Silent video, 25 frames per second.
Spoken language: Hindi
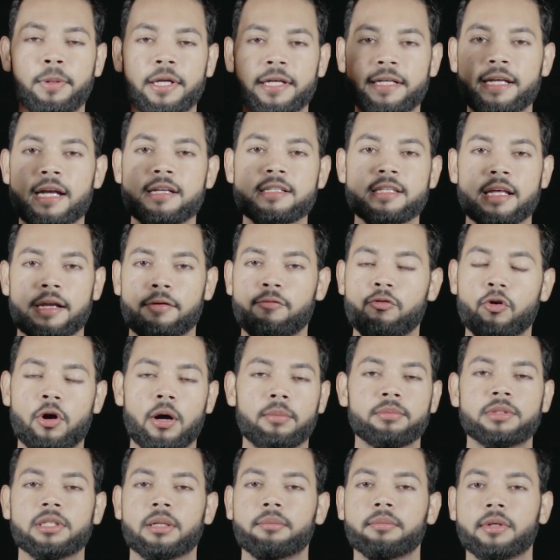स्प्लिट एंड्स है ना वो
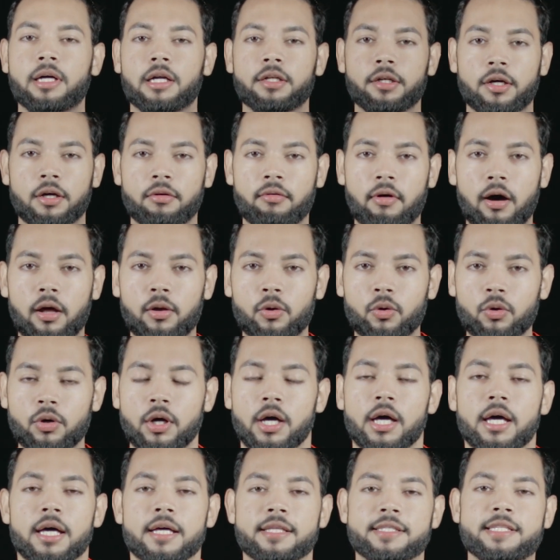कम से कम कट करवा लो
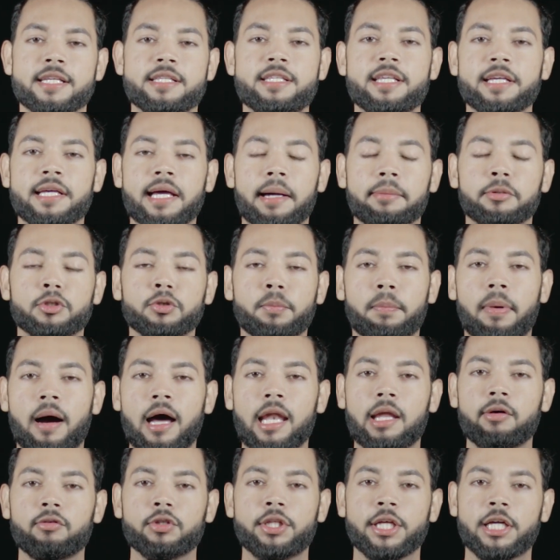जिससे कि आपके जो
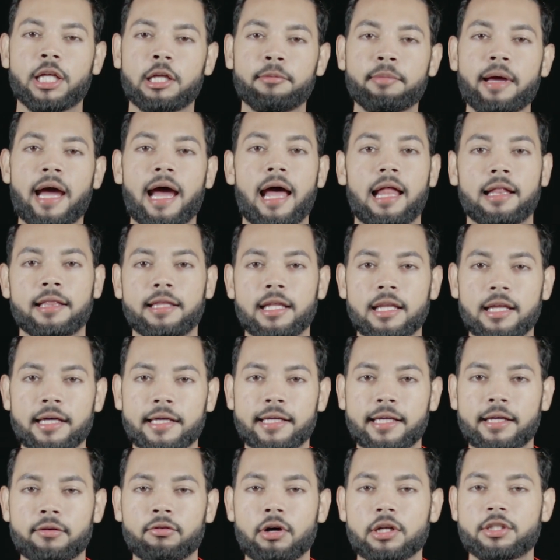बाल है वो दिखने में हेल्दी
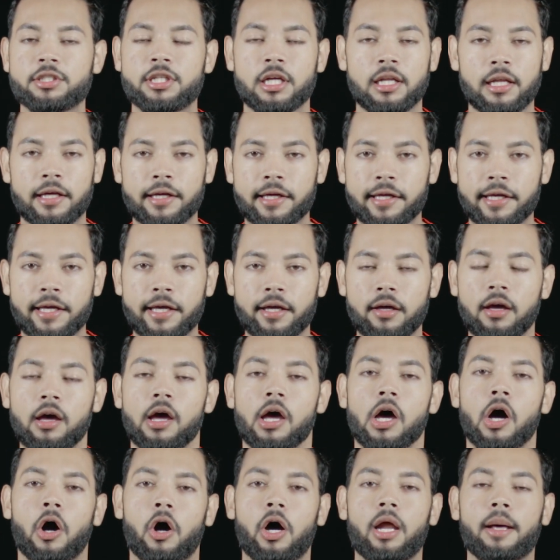लगेंगे वो अच्छे लगेंगे
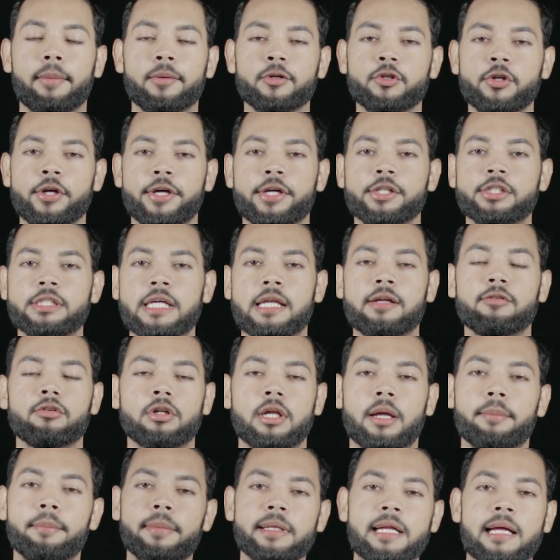और आपके जो हेयर स्टाइल है वो
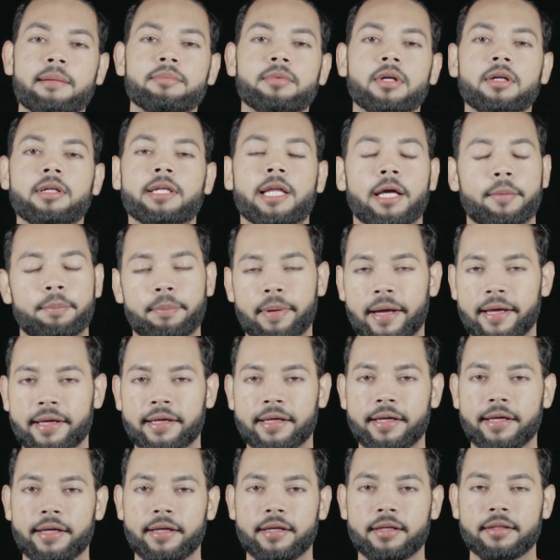लंबे टाइम तक टिक
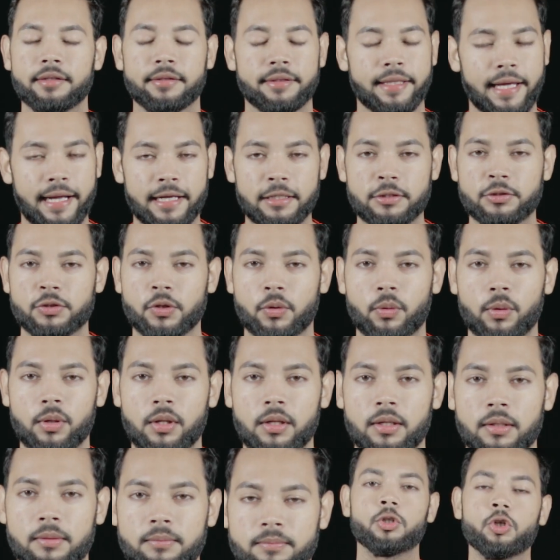पाएंगे दैट्स
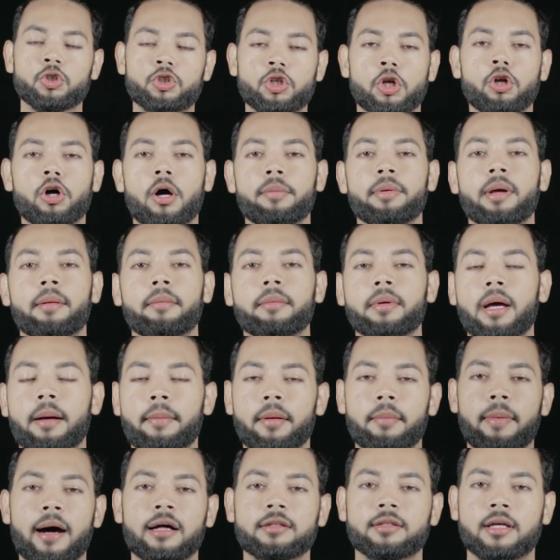ऑल तो चलो अभी हम यहाँ
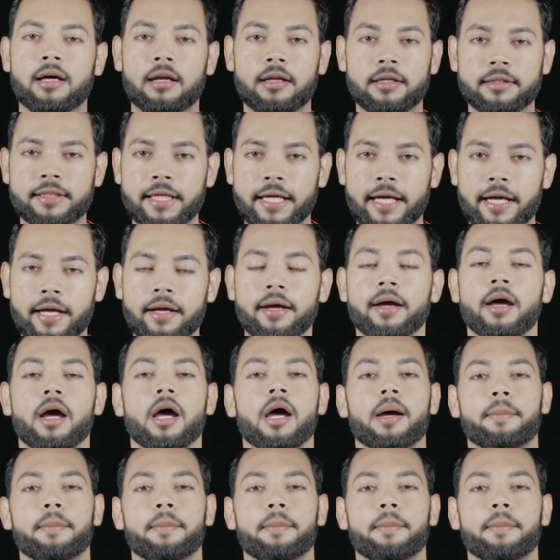पर बात कर लेते हैं